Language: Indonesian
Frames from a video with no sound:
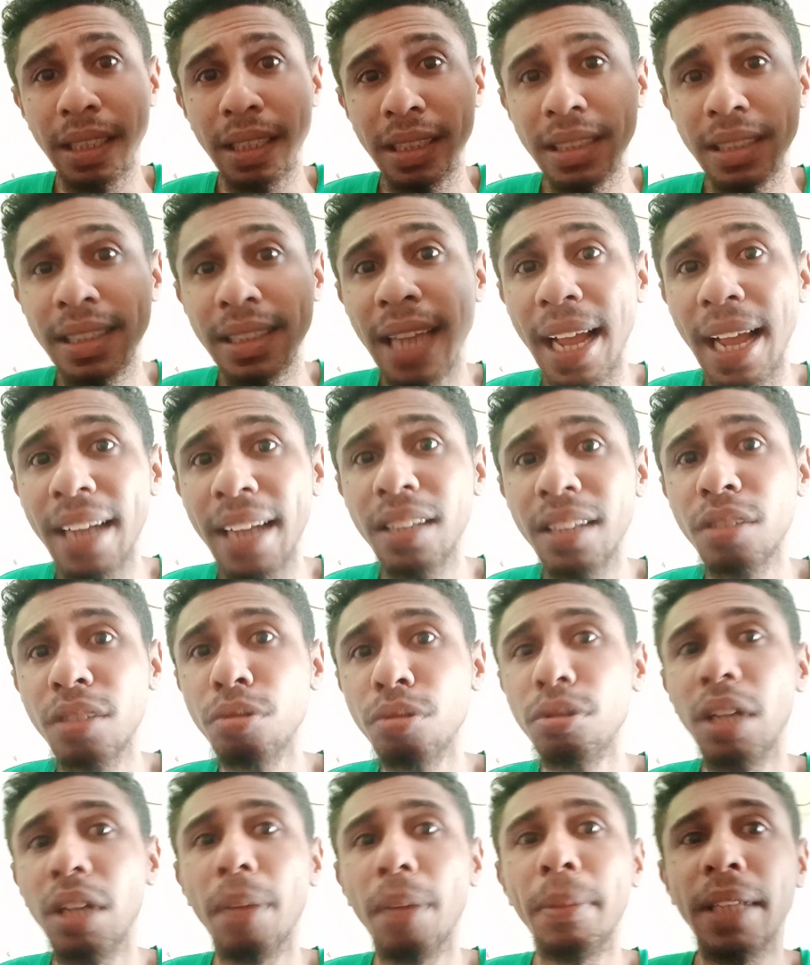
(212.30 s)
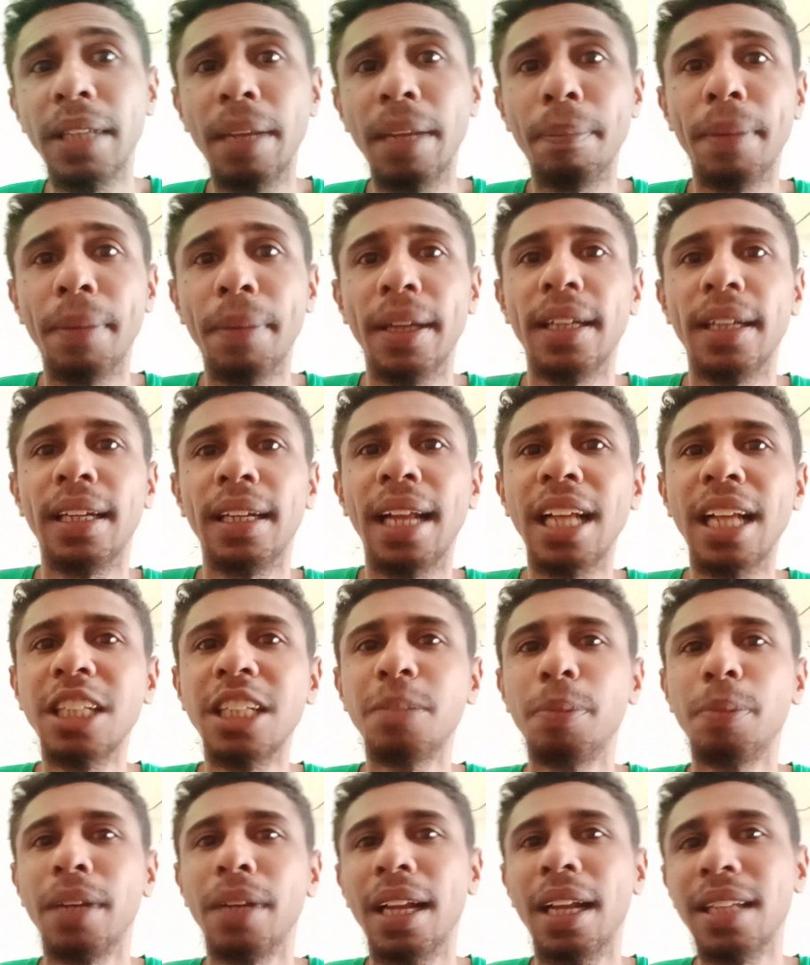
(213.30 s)
Dan sudah menyampaikan
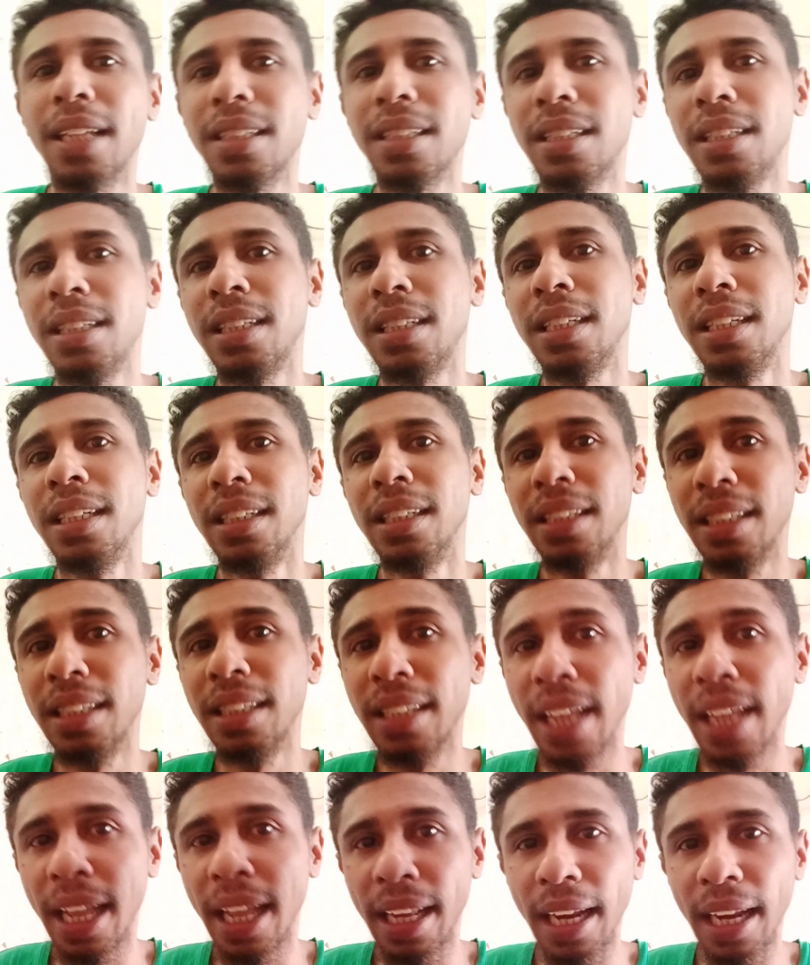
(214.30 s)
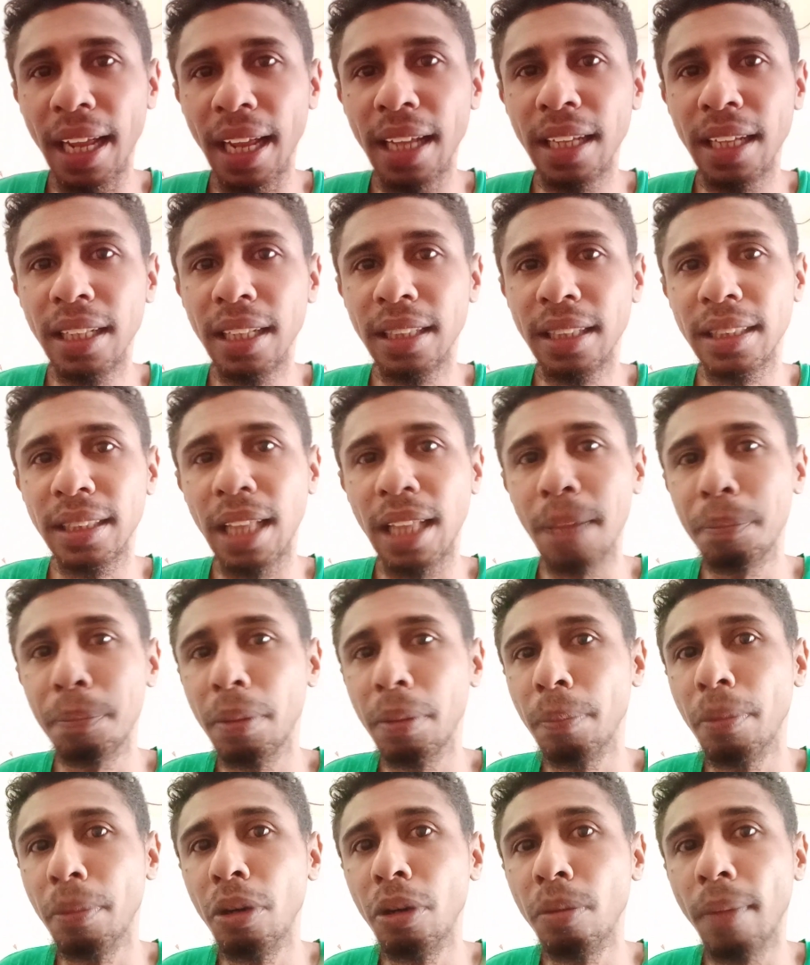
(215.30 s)
aspirasi di daerah,
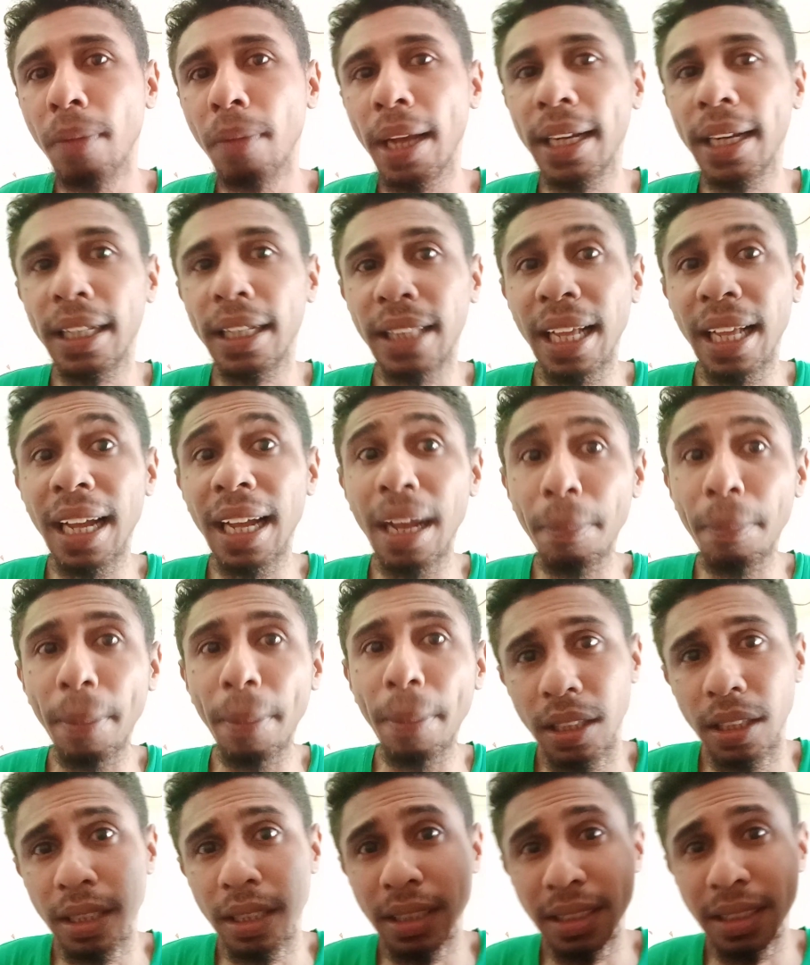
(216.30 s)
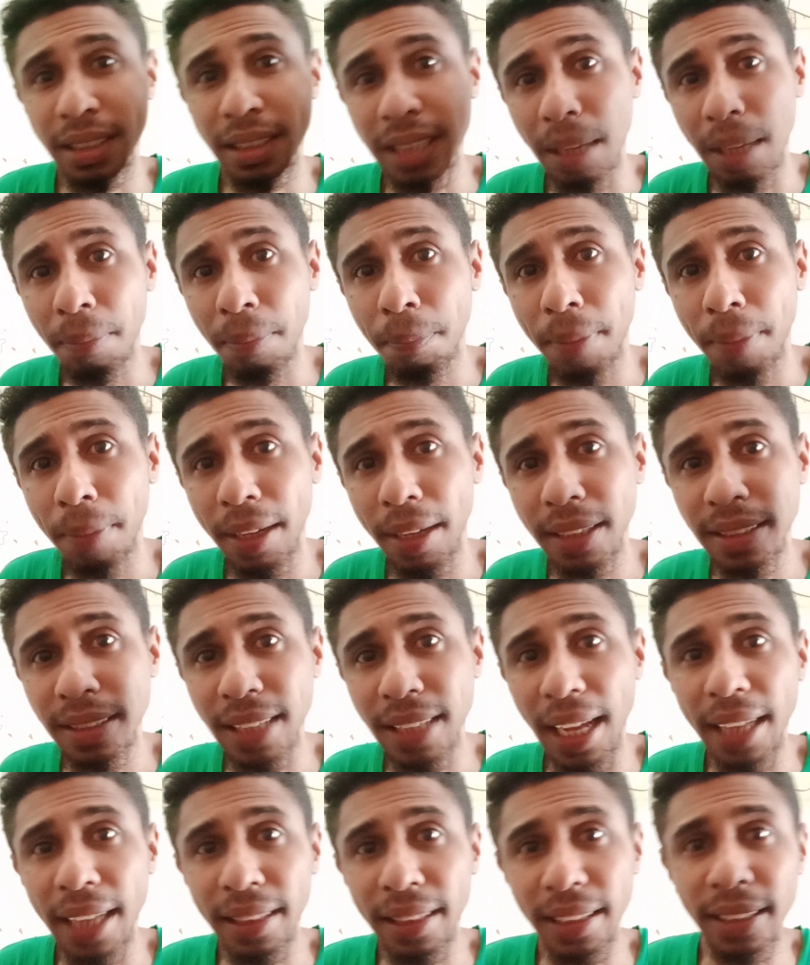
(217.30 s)
tapi belum ada tanggapan sampai
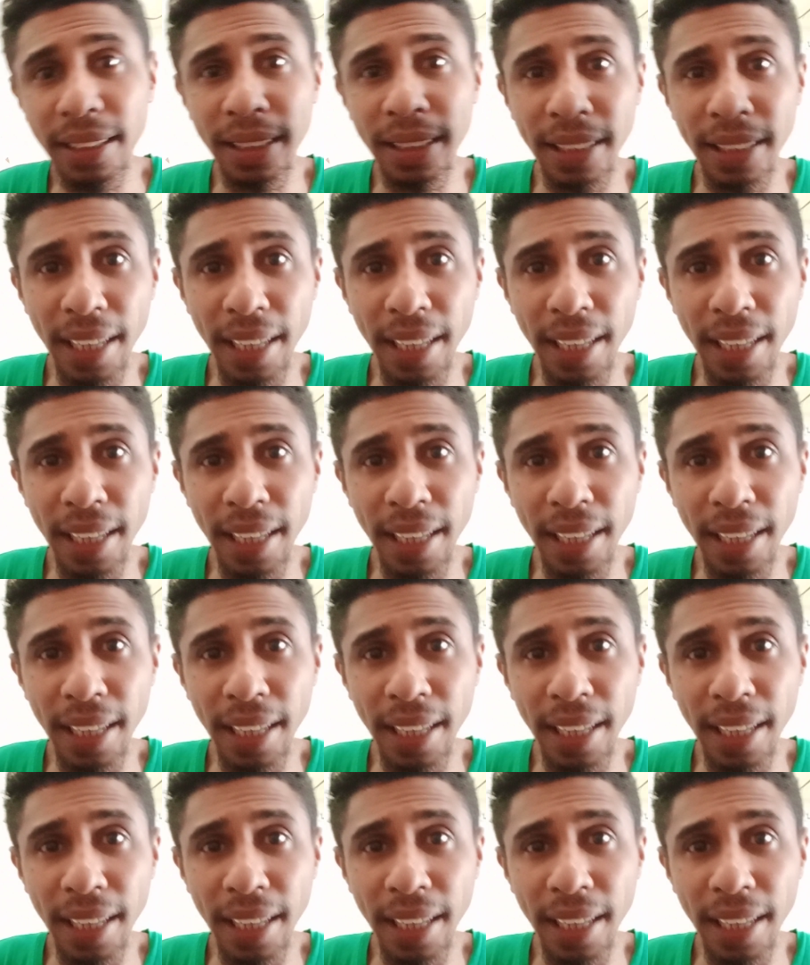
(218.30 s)
saat ini,